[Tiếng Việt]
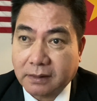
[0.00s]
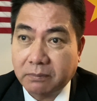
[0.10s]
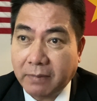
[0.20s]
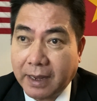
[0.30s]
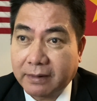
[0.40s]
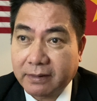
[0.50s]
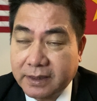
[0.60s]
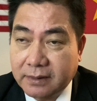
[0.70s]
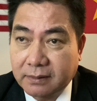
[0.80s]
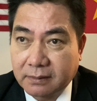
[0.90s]
tỉnh bang
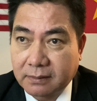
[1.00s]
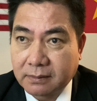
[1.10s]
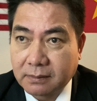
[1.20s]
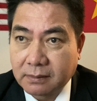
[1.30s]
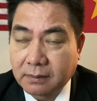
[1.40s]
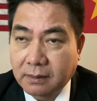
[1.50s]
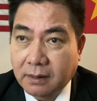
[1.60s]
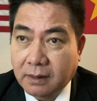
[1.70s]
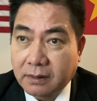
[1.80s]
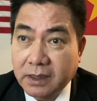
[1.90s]
Rakhine
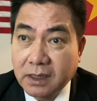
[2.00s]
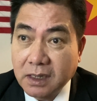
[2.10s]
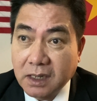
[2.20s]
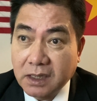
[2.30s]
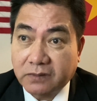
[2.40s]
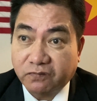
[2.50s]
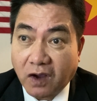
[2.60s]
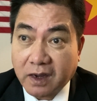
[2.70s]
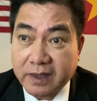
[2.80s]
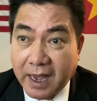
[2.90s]
thì những người
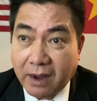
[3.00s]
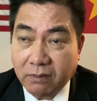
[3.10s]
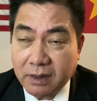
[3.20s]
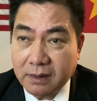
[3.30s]
Phật giáo đó